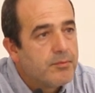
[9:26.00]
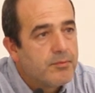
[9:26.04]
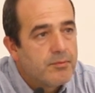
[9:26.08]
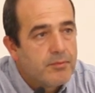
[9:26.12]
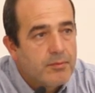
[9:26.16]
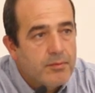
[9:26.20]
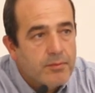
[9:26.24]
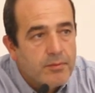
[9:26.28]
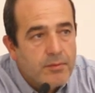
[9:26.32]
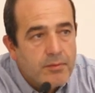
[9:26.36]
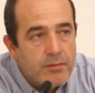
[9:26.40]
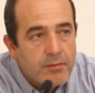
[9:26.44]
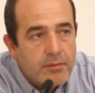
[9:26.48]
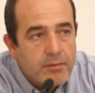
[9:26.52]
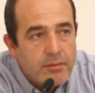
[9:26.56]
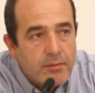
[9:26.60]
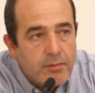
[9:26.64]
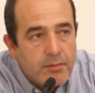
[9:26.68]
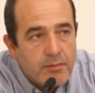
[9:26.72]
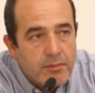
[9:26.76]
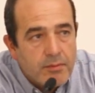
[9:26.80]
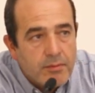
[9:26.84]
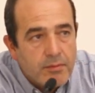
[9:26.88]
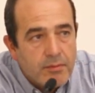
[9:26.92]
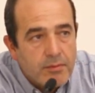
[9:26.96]
Está incluido,
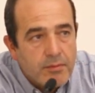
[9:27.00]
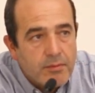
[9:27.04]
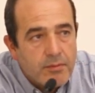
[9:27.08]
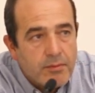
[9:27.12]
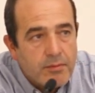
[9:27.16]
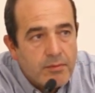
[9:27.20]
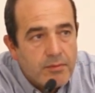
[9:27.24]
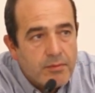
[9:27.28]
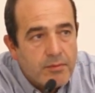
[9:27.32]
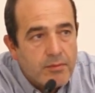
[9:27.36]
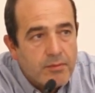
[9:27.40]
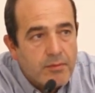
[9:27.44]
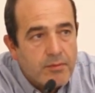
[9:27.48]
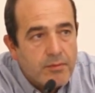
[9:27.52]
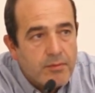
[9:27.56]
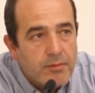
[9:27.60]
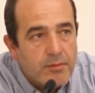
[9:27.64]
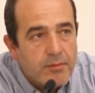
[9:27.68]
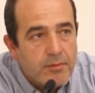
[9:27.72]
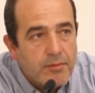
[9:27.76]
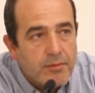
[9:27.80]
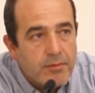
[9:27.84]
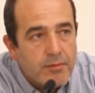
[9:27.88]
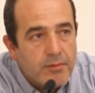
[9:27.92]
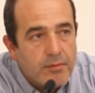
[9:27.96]
otra cuestión es que no se ha hecho,
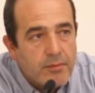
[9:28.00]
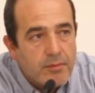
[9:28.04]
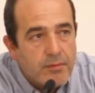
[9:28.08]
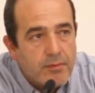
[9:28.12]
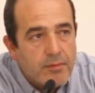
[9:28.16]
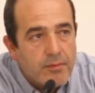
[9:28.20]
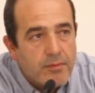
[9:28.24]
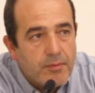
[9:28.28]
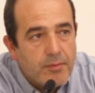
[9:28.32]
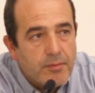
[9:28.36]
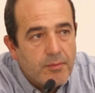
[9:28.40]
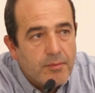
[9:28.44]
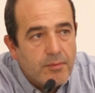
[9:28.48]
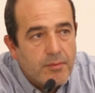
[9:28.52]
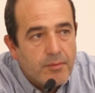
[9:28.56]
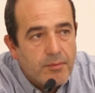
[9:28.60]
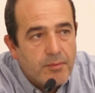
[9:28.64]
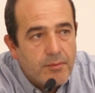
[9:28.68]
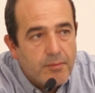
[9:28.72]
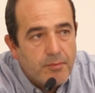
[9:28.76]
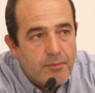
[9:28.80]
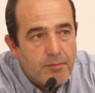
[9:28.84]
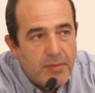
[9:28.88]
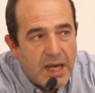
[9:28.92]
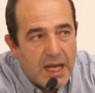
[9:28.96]
pero se ha incluido los últimos
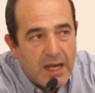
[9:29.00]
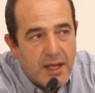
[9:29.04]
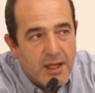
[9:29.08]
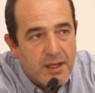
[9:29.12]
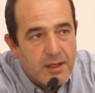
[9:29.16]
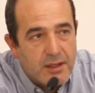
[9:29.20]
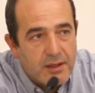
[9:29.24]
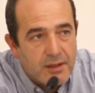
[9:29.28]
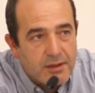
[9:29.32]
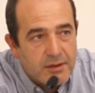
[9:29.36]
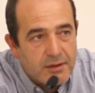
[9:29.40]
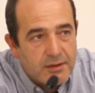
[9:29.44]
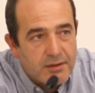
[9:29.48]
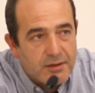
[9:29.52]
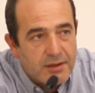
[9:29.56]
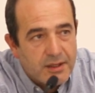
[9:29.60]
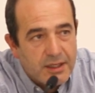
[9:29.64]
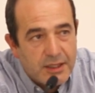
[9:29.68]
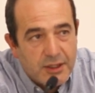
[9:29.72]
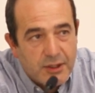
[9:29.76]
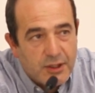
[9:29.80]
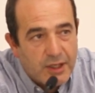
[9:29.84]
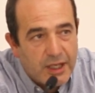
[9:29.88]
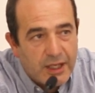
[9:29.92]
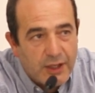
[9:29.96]
tres Vale,
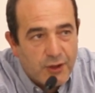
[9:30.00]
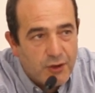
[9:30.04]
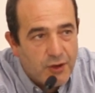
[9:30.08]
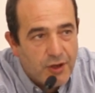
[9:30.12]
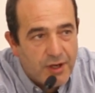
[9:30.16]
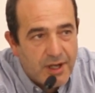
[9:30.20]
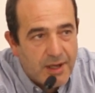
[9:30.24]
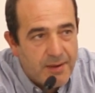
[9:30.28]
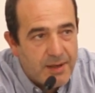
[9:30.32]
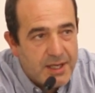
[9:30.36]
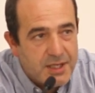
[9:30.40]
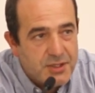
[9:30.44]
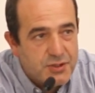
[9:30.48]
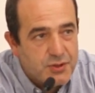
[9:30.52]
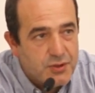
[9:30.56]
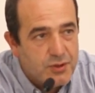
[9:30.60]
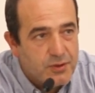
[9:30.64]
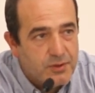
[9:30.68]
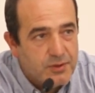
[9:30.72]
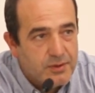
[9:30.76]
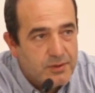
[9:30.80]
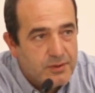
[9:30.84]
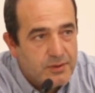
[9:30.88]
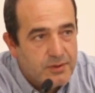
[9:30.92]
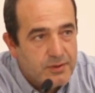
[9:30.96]
ignoraba
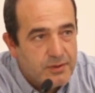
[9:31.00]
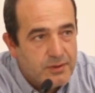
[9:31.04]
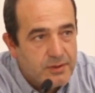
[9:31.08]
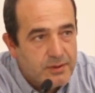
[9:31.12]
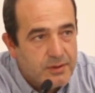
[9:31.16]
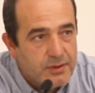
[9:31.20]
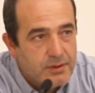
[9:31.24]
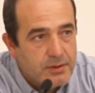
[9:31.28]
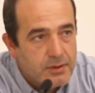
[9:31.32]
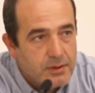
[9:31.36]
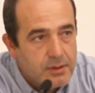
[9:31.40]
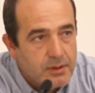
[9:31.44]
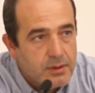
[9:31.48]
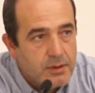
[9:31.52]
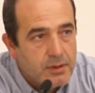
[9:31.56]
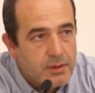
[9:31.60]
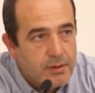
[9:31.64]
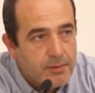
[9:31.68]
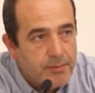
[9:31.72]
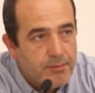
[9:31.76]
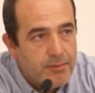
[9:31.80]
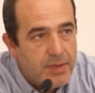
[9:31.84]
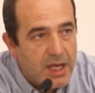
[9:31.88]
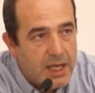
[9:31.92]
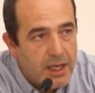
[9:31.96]
eso. Pues, eh,
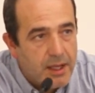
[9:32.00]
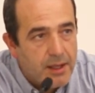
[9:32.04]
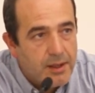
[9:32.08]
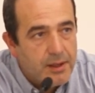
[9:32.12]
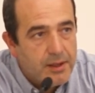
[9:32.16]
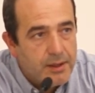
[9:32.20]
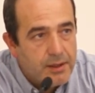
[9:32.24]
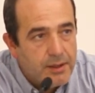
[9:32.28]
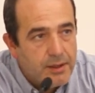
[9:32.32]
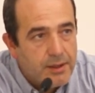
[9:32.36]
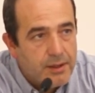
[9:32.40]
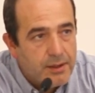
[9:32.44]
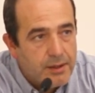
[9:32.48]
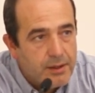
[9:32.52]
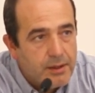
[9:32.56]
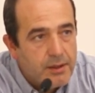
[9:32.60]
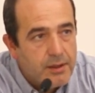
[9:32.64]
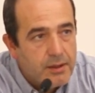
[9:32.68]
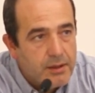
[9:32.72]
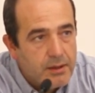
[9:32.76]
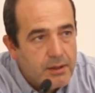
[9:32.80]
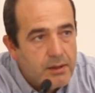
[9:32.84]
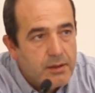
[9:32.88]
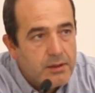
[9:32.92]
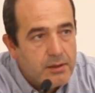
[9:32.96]
yo vale. puedo afirmar
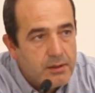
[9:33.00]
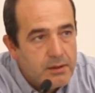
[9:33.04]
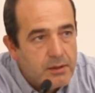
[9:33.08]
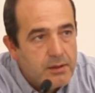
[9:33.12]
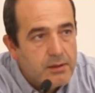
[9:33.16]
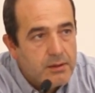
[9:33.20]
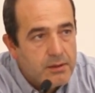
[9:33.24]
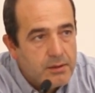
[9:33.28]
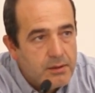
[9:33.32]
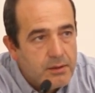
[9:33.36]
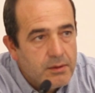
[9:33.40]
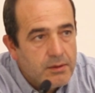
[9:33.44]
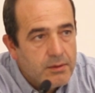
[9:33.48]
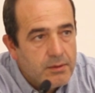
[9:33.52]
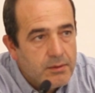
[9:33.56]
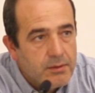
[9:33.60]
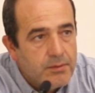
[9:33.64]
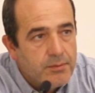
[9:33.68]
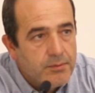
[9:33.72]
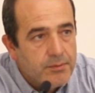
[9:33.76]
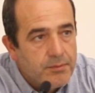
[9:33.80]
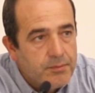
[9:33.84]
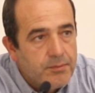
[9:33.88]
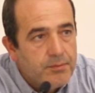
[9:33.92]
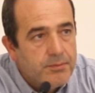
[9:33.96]
y te lo puedo eh,
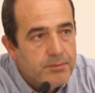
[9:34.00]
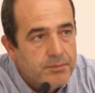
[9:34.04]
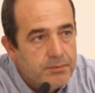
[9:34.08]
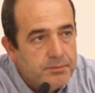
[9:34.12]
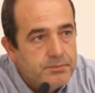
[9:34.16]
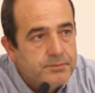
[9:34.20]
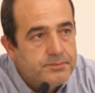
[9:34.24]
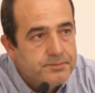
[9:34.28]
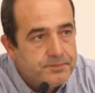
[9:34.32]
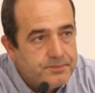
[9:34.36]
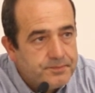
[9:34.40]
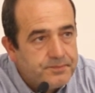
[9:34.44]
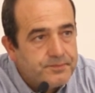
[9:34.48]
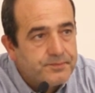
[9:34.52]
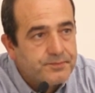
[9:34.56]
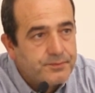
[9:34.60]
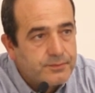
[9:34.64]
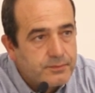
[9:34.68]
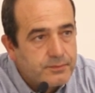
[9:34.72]
acreditar y demostrar.